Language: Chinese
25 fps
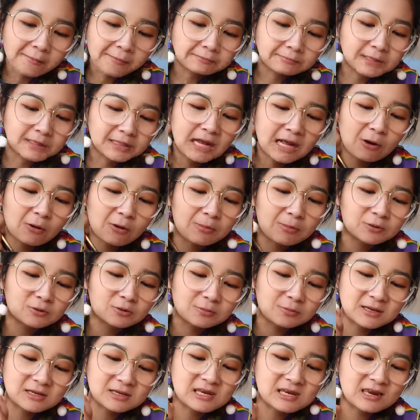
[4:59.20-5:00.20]
明年我们
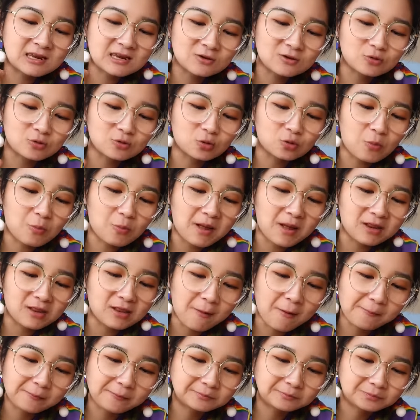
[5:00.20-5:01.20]
准备夏天去东北
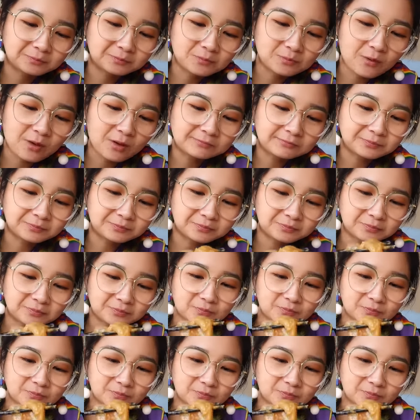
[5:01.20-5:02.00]
呢。嗯。